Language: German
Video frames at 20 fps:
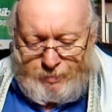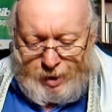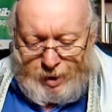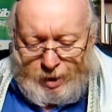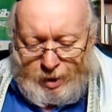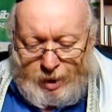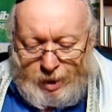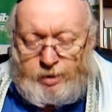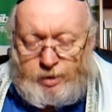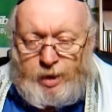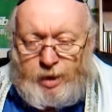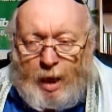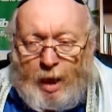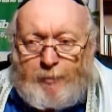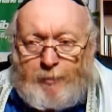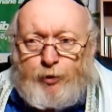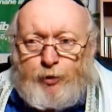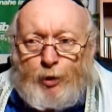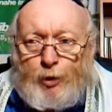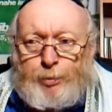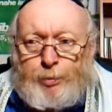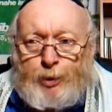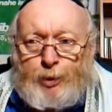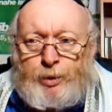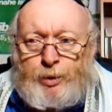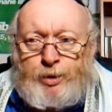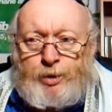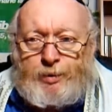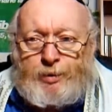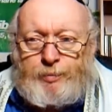Lass ab vom
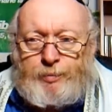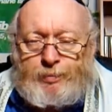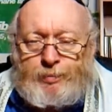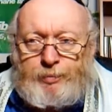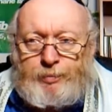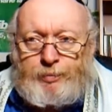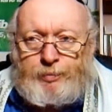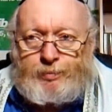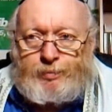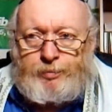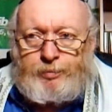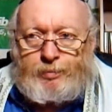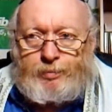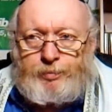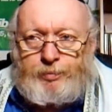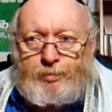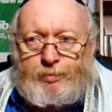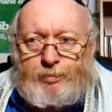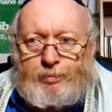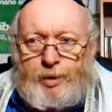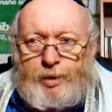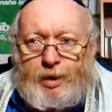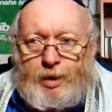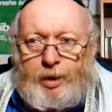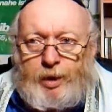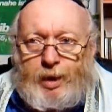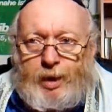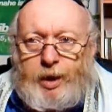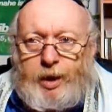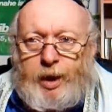Bösen,
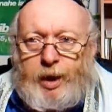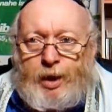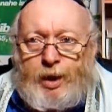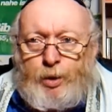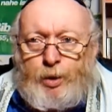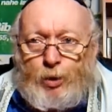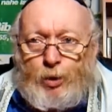kehre